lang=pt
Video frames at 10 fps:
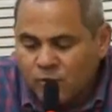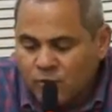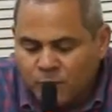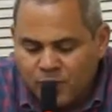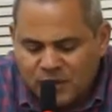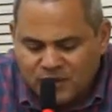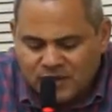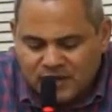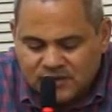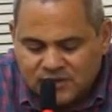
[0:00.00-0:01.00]
o Programa de
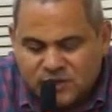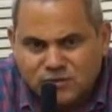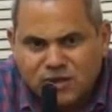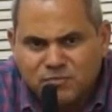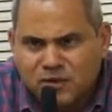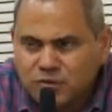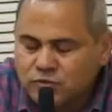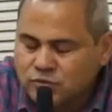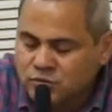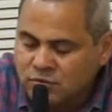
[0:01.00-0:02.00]
Aquisição de
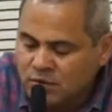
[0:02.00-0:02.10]
Alimentos,